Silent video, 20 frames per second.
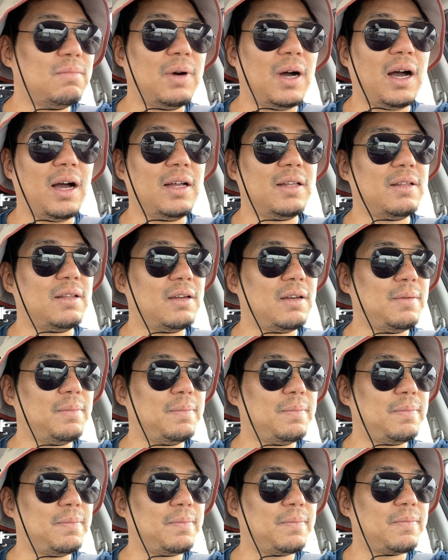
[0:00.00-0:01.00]
Last week
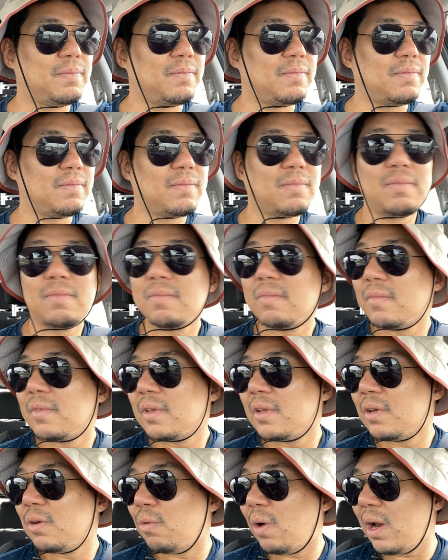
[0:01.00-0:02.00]
lang.
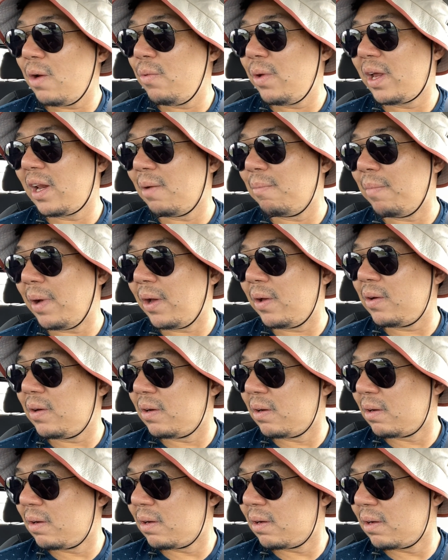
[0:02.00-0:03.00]
One week lang ba yun?
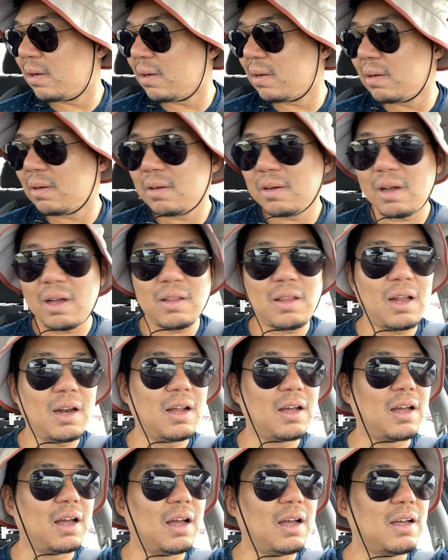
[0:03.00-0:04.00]
Mm. Ah,
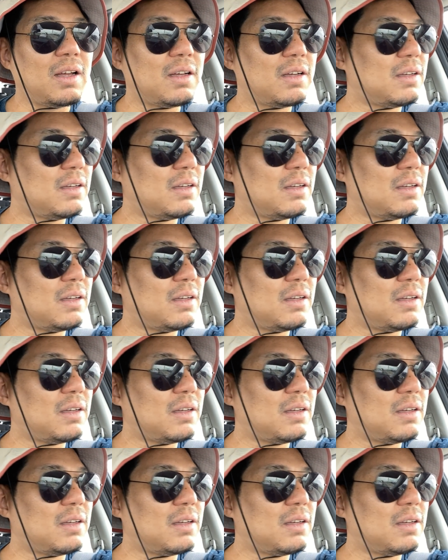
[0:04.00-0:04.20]
talaga?